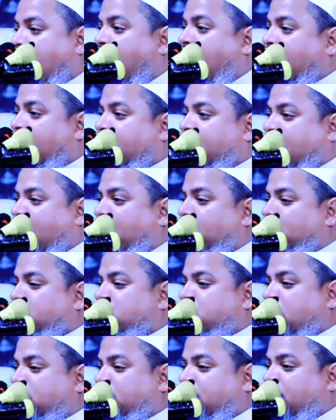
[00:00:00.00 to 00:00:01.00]
আর কারোর
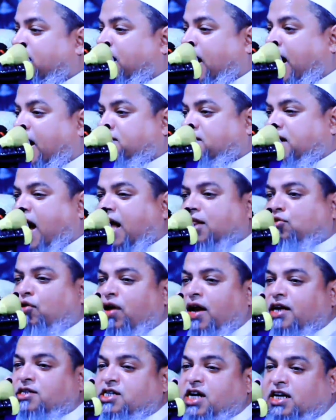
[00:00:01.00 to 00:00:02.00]
সাথে হাসাদ
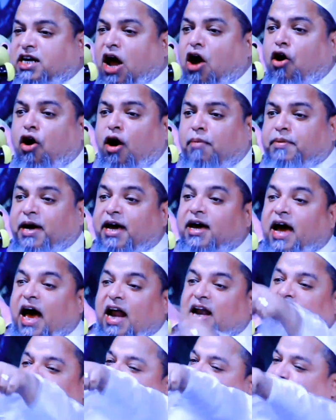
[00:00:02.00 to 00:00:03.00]
হলে সেটাও হবে
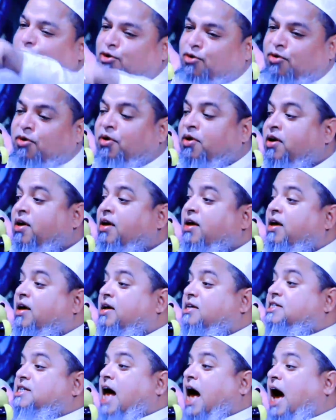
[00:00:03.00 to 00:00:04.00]
আল্লাহর জন্য
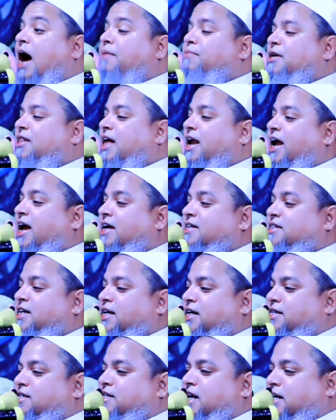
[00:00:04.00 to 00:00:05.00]
সাহাবিদের এই
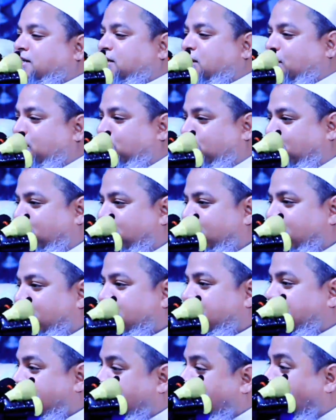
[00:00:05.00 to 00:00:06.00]
জিনিসটা ছিল
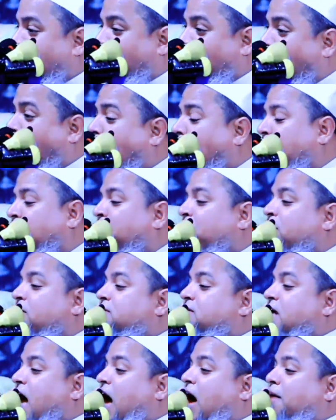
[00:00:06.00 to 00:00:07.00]
সেটা হলো
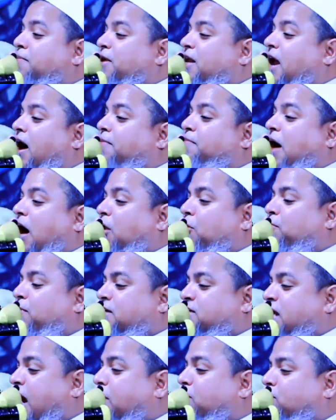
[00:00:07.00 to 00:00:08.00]
সাহাবিরা
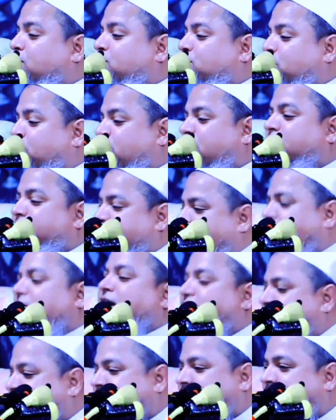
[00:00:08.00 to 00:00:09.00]
ভালোবাসা করত নিজেরা
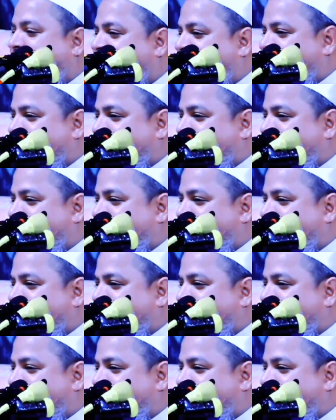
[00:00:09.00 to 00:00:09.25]
নিজেরা